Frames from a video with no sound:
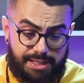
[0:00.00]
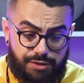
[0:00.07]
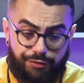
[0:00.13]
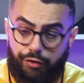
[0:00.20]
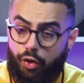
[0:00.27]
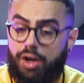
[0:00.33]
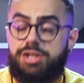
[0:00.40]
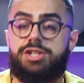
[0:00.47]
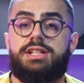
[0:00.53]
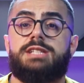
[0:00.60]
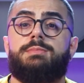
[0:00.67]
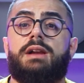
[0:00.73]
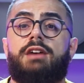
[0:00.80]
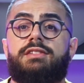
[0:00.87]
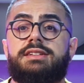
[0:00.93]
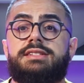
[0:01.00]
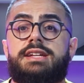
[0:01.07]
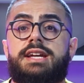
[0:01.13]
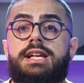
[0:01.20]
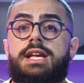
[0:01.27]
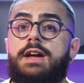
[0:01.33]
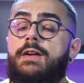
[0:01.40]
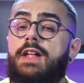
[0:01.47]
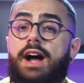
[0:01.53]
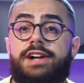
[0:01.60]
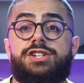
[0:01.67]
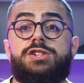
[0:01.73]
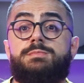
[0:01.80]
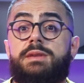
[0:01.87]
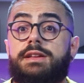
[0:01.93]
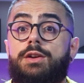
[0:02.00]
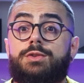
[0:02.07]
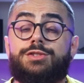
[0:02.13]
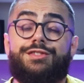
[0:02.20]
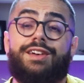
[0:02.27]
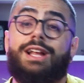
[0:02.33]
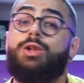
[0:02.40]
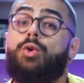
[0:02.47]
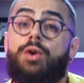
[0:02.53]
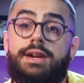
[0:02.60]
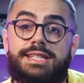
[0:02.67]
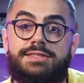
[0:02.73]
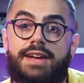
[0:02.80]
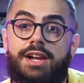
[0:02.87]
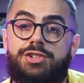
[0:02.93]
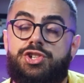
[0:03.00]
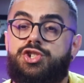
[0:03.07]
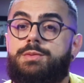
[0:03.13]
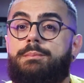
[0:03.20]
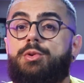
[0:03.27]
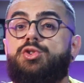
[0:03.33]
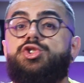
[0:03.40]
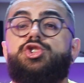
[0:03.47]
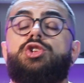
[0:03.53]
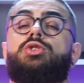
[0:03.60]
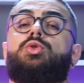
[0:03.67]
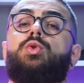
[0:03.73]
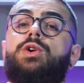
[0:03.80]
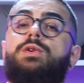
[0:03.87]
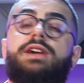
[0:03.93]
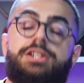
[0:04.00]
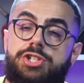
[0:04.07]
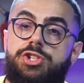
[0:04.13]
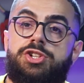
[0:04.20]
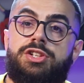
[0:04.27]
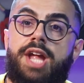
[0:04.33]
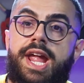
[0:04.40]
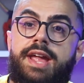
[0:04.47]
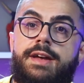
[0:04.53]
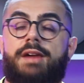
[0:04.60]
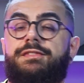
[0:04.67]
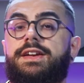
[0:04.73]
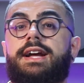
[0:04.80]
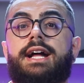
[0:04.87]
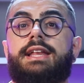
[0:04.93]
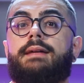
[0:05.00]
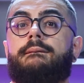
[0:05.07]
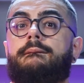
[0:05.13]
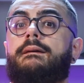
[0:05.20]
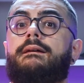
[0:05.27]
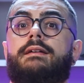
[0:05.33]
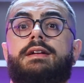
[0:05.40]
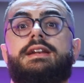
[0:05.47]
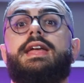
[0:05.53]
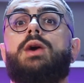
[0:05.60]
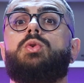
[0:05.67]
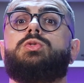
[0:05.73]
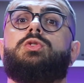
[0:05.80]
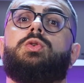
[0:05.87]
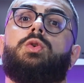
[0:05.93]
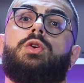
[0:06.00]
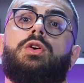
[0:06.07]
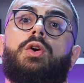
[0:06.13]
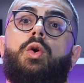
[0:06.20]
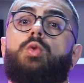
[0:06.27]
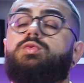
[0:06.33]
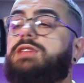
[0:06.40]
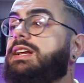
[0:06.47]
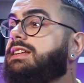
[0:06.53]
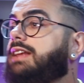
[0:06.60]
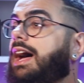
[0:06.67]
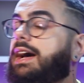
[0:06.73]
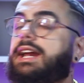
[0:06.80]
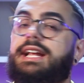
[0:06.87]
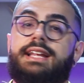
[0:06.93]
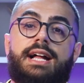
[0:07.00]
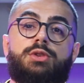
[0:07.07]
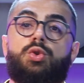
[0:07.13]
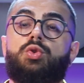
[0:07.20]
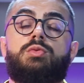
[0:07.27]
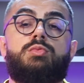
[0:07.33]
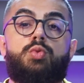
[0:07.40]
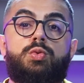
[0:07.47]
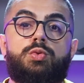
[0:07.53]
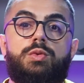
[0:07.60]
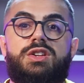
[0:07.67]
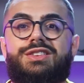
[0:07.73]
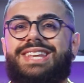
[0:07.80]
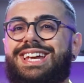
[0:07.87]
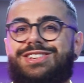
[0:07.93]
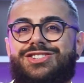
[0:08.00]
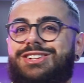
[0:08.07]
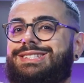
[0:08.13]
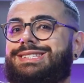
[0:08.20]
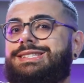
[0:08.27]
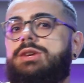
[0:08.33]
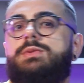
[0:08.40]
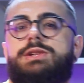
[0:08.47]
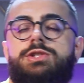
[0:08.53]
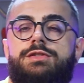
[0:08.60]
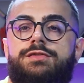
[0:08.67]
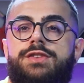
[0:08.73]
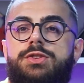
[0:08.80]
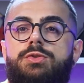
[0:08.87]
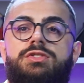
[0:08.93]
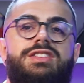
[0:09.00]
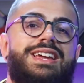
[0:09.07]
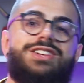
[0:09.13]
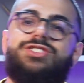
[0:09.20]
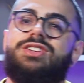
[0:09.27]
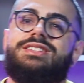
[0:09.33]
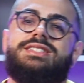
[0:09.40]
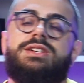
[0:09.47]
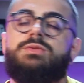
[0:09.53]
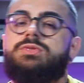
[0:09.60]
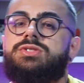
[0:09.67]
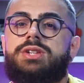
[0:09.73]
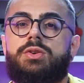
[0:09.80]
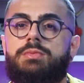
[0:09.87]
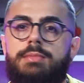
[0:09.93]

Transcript: mais forte nas palavras dele. A gente perdeu os valores, velho. A gente prostitui o que a gente tem para ficar na, neutro ou tentar agradar todo mundo e deixa de ser um indivíduo, deixa de ser um ser